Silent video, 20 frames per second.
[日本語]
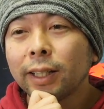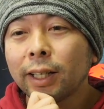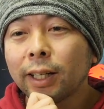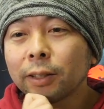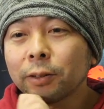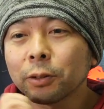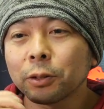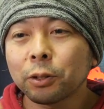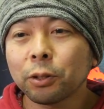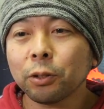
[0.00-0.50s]

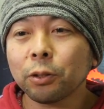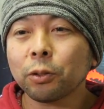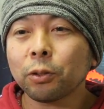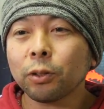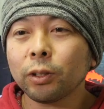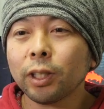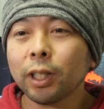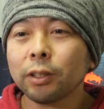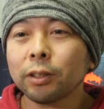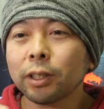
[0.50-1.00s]
あの
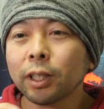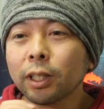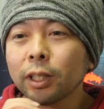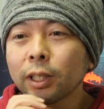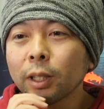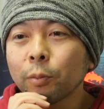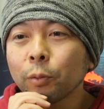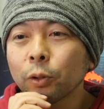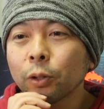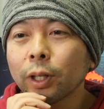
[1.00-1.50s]
チュートリアル
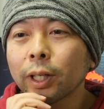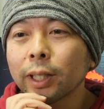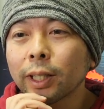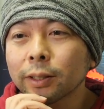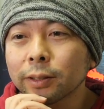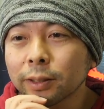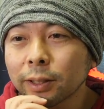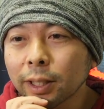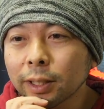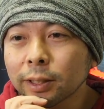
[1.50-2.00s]
的なものが
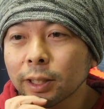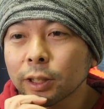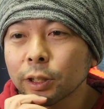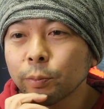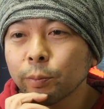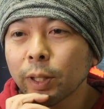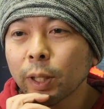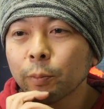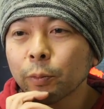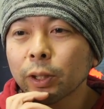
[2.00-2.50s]
なくて
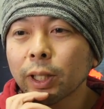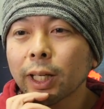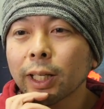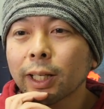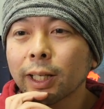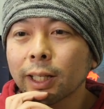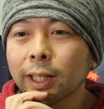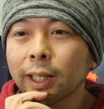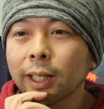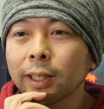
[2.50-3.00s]
説明もな
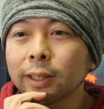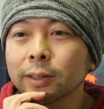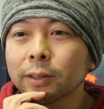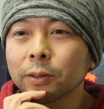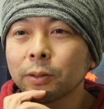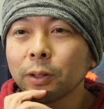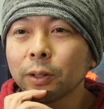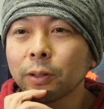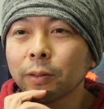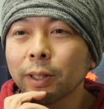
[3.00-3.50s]
いから
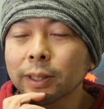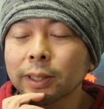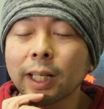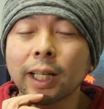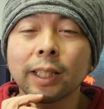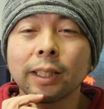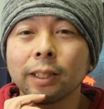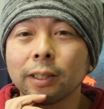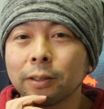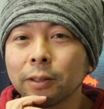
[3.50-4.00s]
すごい分
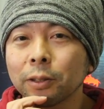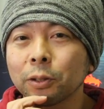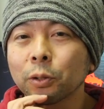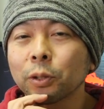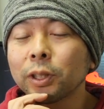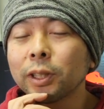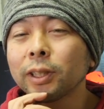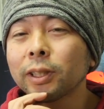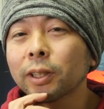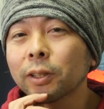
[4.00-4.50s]
かりにくい
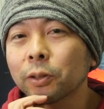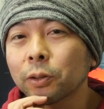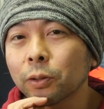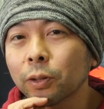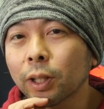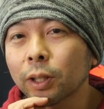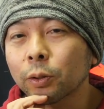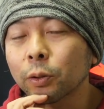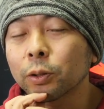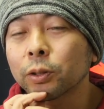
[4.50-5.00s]
初心者の
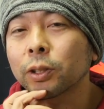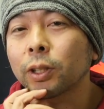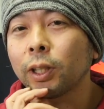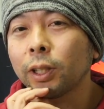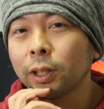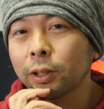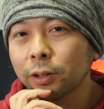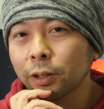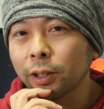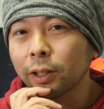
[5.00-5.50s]
人がとっつ
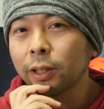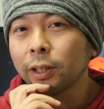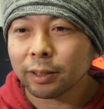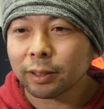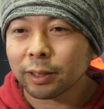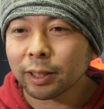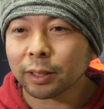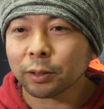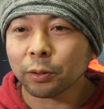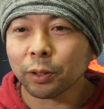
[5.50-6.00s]
きにくい
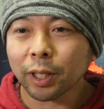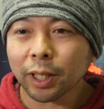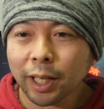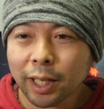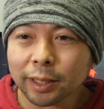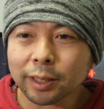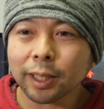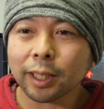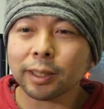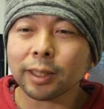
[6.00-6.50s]
なんかそれ
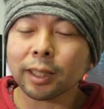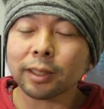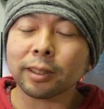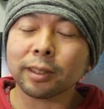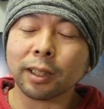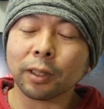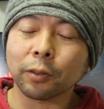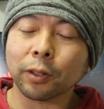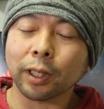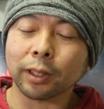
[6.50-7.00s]
が制作
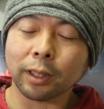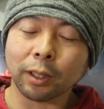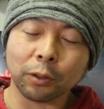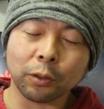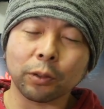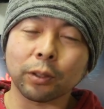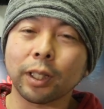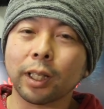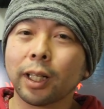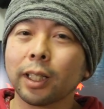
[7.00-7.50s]
者の方
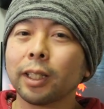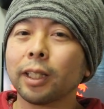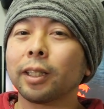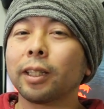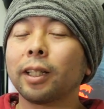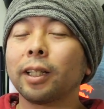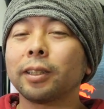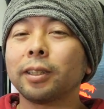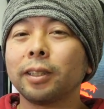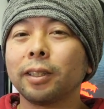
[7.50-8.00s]
の狙いだっ
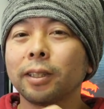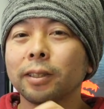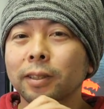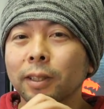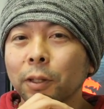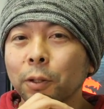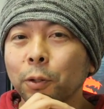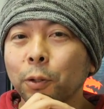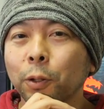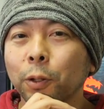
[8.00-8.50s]
たらしいんで
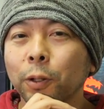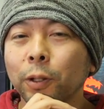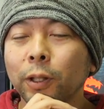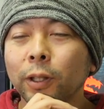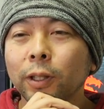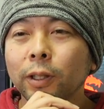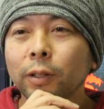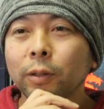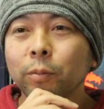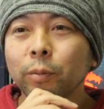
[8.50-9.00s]
すけど、
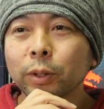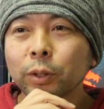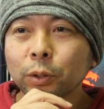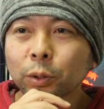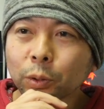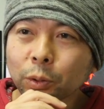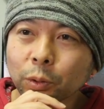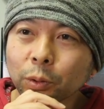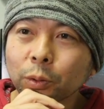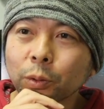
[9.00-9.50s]
まあ、
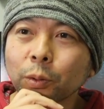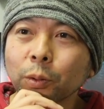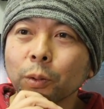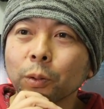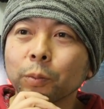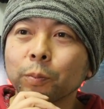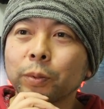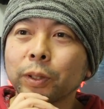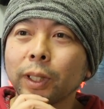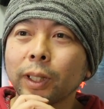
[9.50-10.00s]
ちょっ
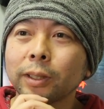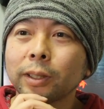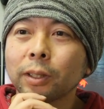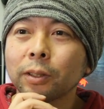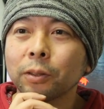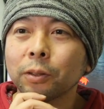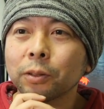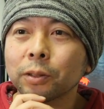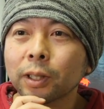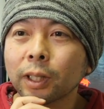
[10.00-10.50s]
とプレイして
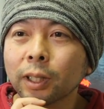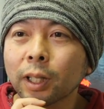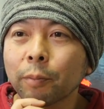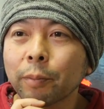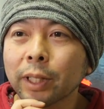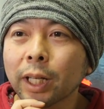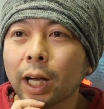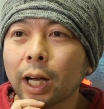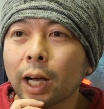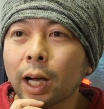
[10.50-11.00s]
るユーザーにあ
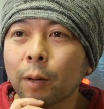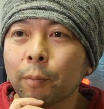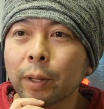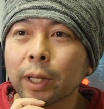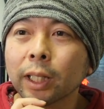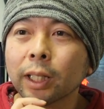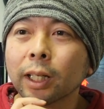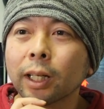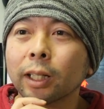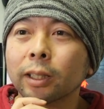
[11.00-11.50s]
まりは
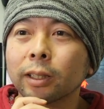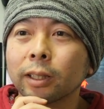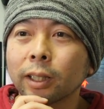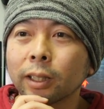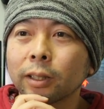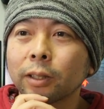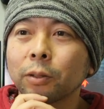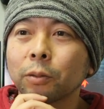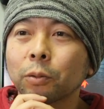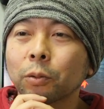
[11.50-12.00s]
まらなかっ
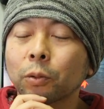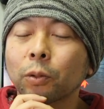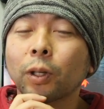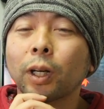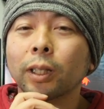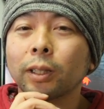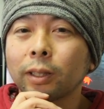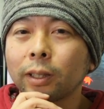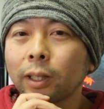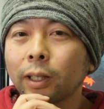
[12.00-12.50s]
たっていうところ
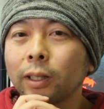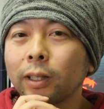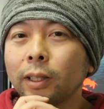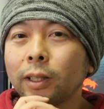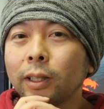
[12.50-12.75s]
があって